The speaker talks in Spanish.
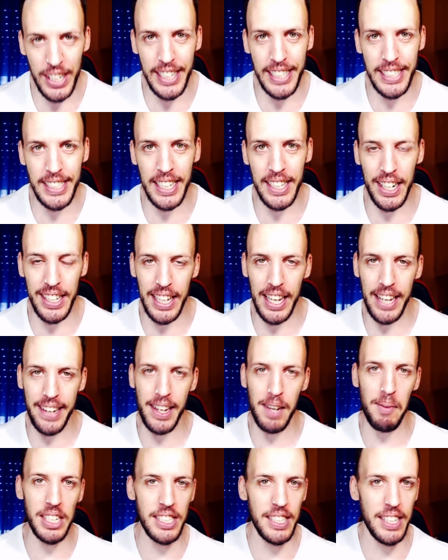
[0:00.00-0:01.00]
Y se trata de nada
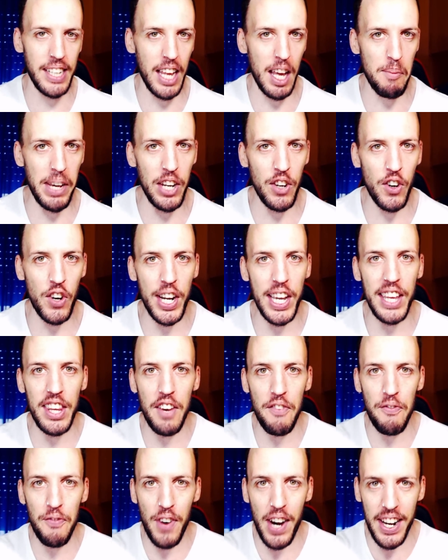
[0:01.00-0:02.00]
más y nada menos que
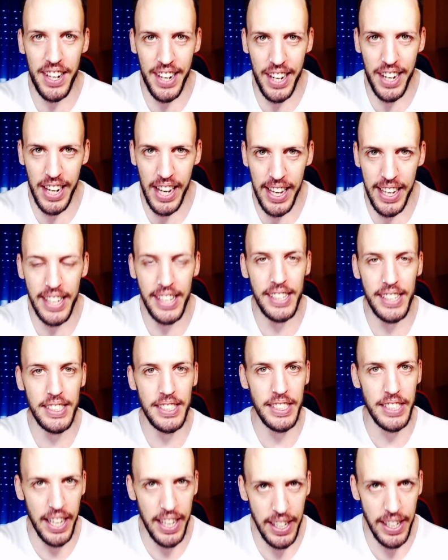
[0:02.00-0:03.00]
de Far Cry
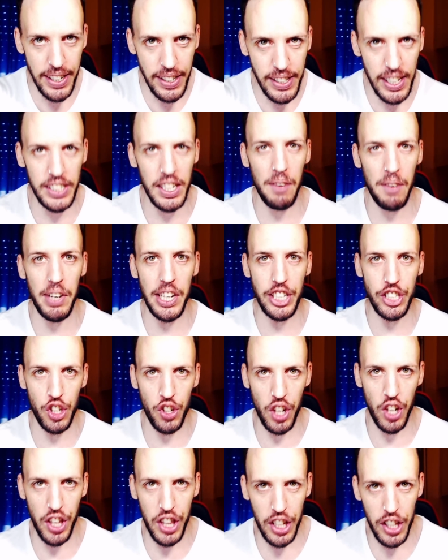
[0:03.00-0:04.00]
6, ya sabéis,
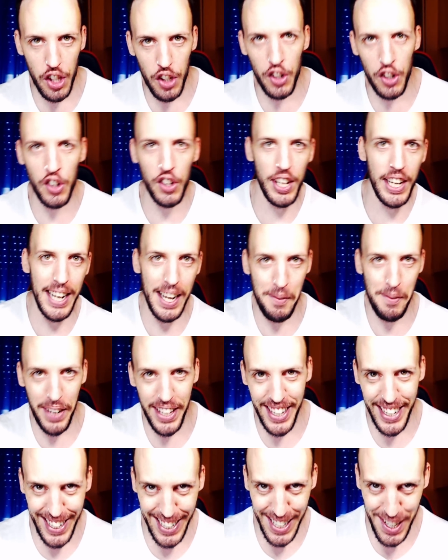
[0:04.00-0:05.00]
choricito y la
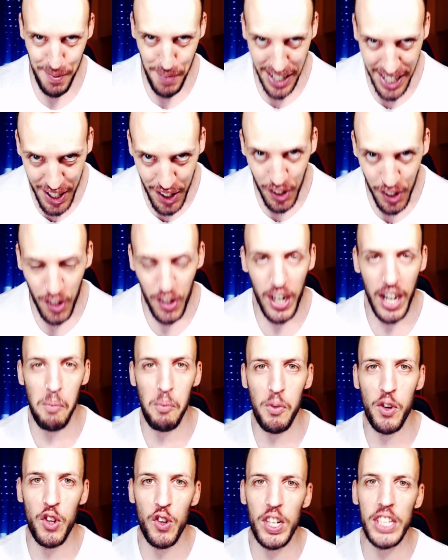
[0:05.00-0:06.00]
madre que le parió.
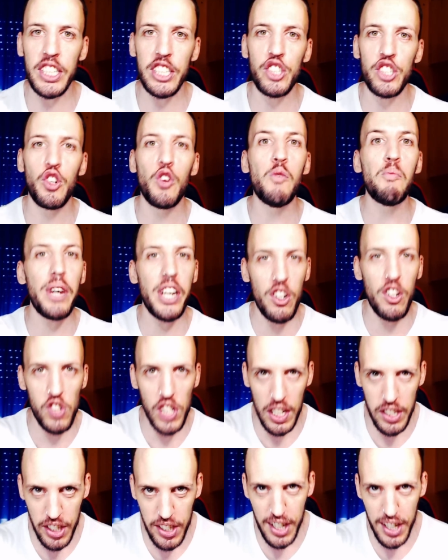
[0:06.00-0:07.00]
Jarmurdo, ¿qué es eso? Un perro
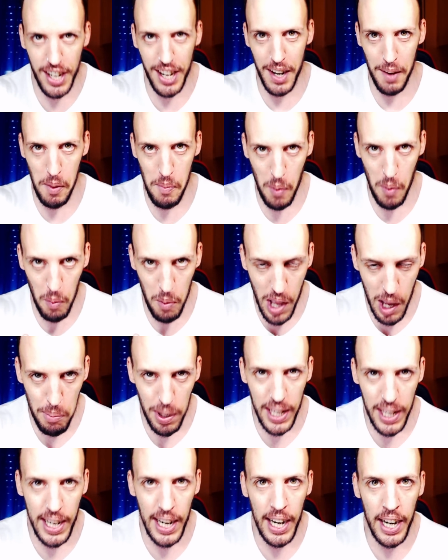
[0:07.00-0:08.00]
salchicha que ahora mismo voy a
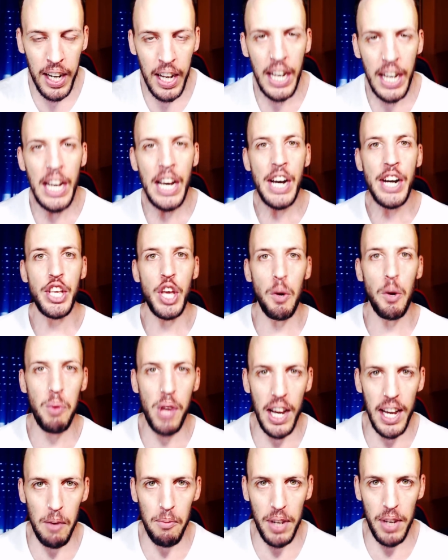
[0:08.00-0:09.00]
explicar y os voy a
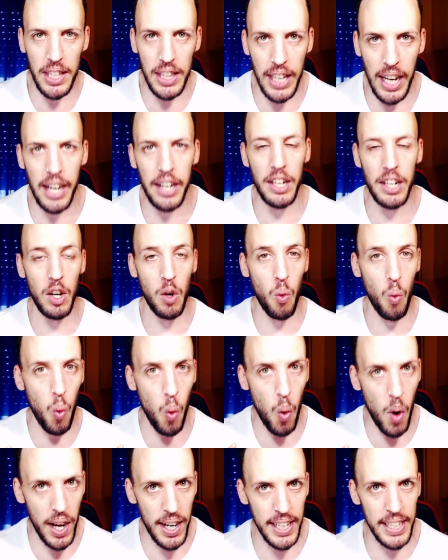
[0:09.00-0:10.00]
comentar
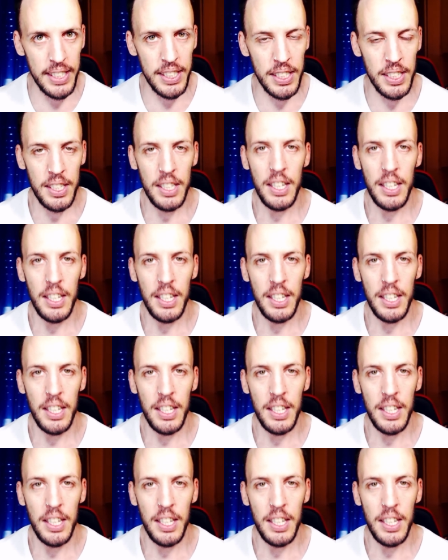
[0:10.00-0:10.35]
cuál es